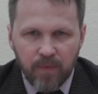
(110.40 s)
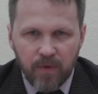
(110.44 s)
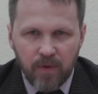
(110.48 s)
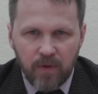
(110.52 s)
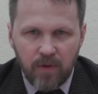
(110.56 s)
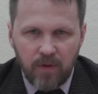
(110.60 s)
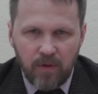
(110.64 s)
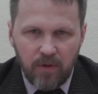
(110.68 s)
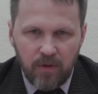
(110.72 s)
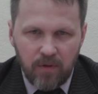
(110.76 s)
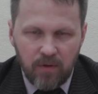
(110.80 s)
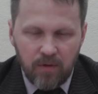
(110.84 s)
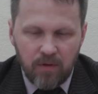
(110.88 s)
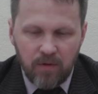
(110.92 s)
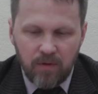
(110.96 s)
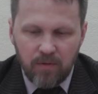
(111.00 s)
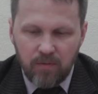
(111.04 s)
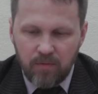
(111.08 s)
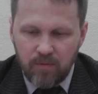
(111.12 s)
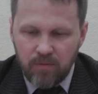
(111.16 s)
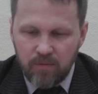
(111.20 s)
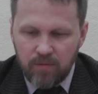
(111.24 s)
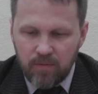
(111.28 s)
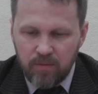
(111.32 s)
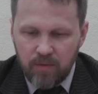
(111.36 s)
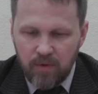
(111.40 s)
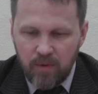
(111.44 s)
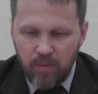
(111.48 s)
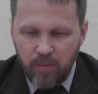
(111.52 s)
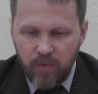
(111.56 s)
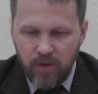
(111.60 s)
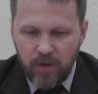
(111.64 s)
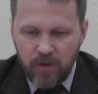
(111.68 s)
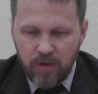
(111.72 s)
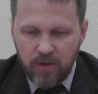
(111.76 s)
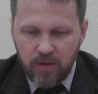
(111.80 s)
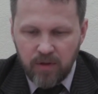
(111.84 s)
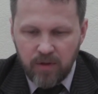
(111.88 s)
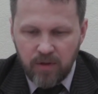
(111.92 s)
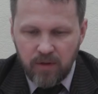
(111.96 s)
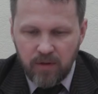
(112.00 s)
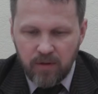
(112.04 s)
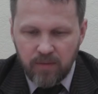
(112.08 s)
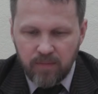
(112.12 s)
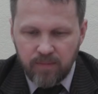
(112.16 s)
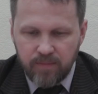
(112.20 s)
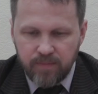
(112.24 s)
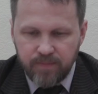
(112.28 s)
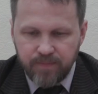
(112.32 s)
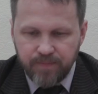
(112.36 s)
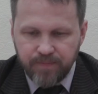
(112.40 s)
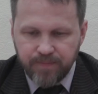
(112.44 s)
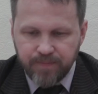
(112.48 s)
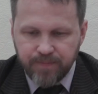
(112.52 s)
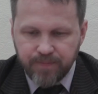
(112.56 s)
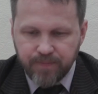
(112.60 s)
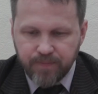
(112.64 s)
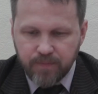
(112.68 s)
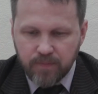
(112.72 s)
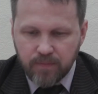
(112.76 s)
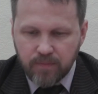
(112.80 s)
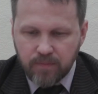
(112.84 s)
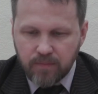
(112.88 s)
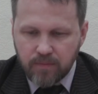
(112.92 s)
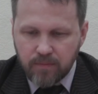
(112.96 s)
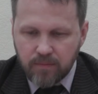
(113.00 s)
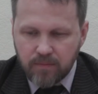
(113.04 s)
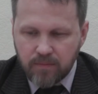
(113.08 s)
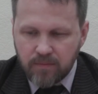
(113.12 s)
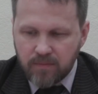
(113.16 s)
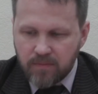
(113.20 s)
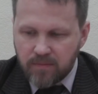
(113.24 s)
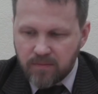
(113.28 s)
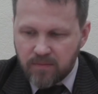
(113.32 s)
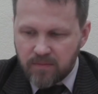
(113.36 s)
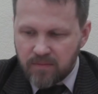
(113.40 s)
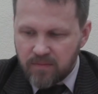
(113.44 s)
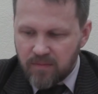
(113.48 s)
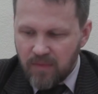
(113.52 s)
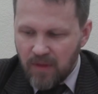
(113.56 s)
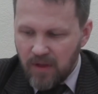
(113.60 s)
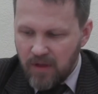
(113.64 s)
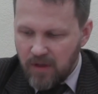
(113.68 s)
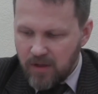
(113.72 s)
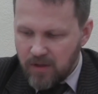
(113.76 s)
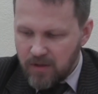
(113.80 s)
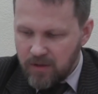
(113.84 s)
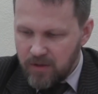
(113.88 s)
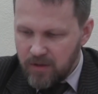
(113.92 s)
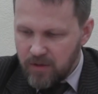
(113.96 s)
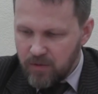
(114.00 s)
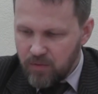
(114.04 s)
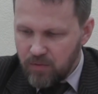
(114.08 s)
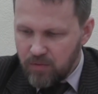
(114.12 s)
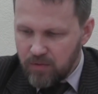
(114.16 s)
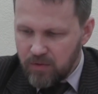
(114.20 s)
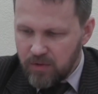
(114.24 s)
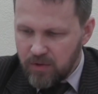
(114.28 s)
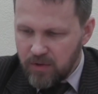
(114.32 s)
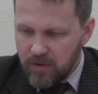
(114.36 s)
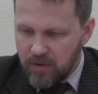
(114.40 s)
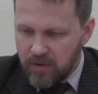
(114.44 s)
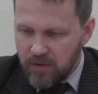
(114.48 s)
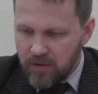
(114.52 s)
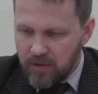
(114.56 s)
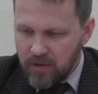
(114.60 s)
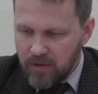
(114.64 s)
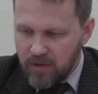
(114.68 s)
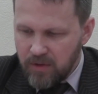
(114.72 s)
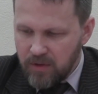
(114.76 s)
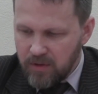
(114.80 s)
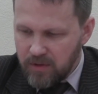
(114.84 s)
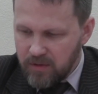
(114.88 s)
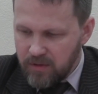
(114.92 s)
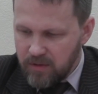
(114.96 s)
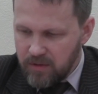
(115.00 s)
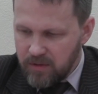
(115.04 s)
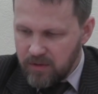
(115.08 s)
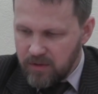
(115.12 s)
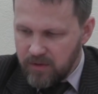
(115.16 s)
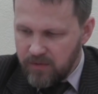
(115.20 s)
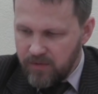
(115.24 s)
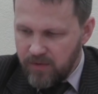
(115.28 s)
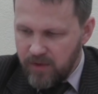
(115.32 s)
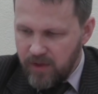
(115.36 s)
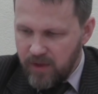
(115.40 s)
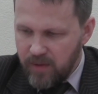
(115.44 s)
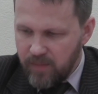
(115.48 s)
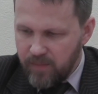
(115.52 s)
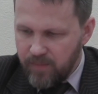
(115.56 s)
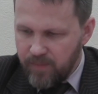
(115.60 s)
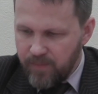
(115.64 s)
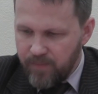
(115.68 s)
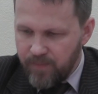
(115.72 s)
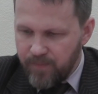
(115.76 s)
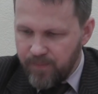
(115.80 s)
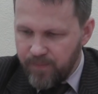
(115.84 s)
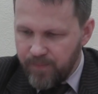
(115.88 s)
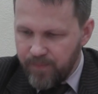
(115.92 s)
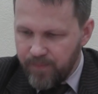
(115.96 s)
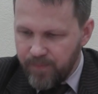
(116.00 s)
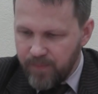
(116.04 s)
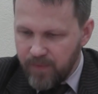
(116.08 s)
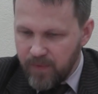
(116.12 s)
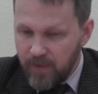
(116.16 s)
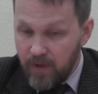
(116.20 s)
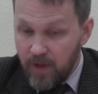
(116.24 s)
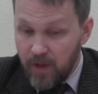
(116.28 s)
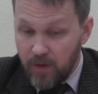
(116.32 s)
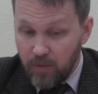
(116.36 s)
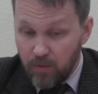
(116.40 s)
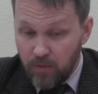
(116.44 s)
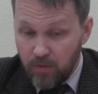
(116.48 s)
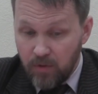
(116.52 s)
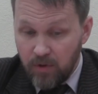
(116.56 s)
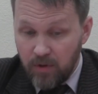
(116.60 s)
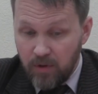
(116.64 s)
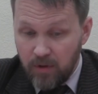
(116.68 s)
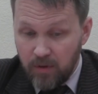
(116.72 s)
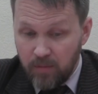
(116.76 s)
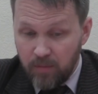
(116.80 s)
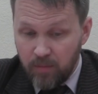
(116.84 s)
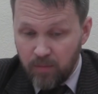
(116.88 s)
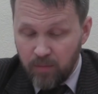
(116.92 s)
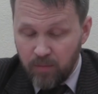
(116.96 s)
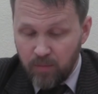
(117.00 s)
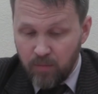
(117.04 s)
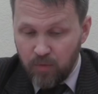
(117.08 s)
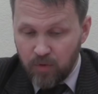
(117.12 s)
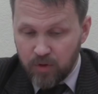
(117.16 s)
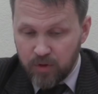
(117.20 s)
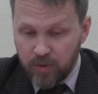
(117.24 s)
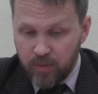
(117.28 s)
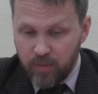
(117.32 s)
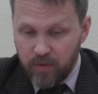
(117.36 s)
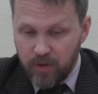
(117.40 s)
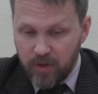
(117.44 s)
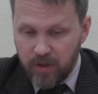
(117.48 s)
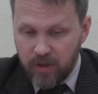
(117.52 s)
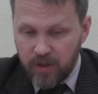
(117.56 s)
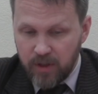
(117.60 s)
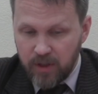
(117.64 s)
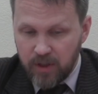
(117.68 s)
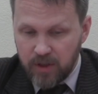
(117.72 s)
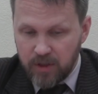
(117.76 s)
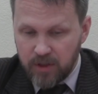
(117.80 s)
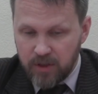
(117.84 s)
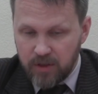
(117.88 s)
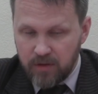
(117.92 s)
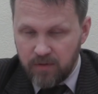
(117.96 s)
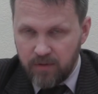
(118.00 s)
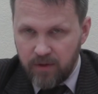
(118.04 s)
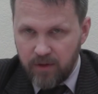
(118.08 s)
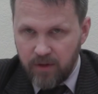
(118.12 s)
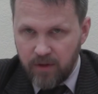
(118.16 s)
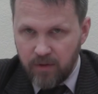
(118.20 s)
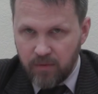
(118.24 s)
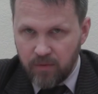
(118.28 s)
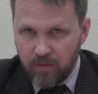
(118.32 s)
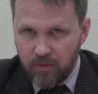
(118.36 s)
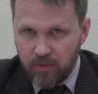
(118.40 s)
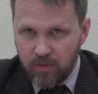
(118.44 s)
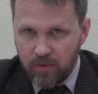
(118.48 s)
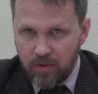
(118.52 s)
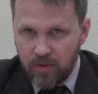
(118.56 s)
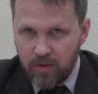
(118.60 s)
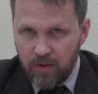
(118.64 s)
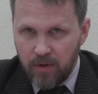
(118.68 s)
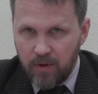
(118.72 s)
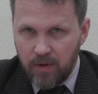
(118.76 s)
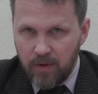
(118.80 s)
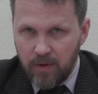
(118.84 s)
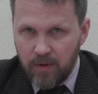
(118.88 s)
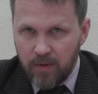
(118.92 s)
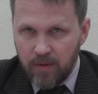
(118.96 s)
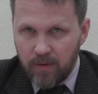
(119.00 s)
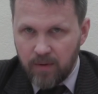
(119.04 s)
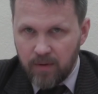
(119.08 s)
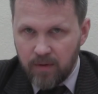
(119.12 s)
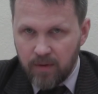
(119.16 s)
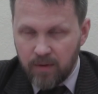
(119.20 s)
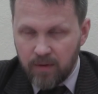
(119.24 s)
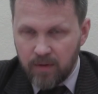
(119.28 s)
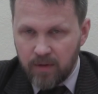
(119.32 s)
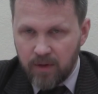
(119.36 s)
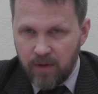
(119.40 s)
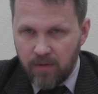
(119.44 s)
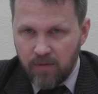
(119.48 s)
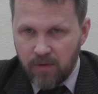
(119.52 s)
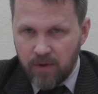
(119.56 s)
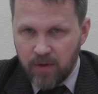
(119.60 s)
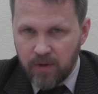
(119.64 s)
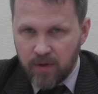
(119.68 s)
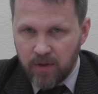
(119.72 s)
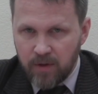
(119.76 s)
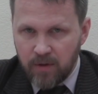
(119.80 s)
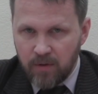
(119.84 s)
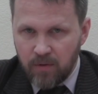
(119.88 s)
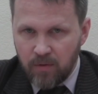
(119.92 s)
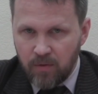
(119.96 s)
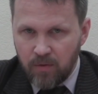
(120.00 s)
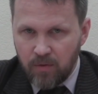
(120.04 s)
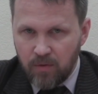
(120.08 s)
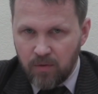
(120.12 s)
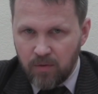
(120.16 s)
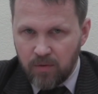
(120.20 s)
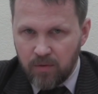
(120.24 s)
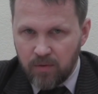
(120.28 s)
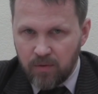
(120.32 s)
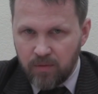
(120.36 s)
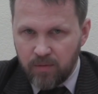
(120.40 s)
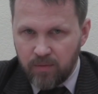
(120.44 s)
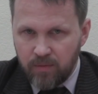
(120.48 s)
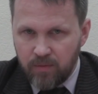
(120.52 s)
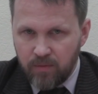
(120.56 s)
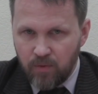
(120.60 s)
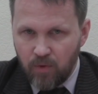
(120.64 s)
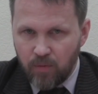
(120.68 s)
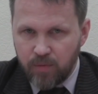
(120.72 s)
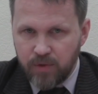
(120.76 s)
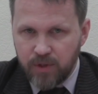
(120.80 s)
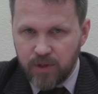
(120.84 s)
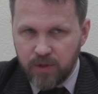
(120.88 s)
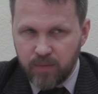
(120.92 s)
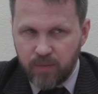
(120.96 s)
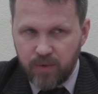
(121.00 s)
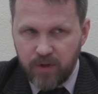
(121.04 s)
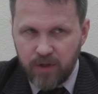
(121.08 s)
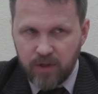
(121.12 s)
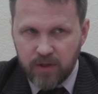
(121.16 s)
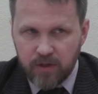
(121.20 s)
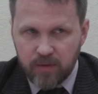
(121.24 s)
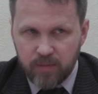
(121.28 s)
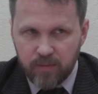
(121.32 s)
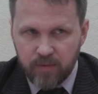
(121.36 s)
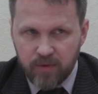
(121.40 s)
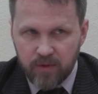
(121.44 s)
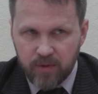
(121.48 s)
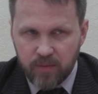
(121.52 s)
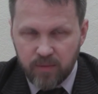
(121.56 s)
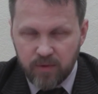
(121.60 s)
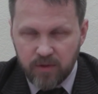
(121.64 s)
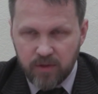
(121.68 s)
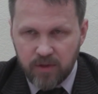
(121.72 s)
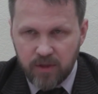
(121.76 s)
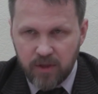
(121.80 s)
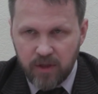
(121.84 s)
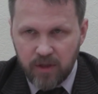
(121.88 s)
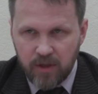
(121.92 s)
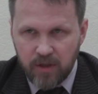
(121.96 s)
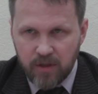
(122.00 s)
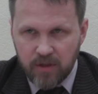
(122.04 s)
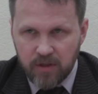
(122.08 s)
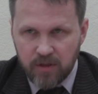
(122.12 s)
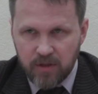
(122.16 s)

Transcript: И опять-таки, если кто-то не совсем... Да, ну и можно было, конечно, говорить о а, наверное, о общих принципах построения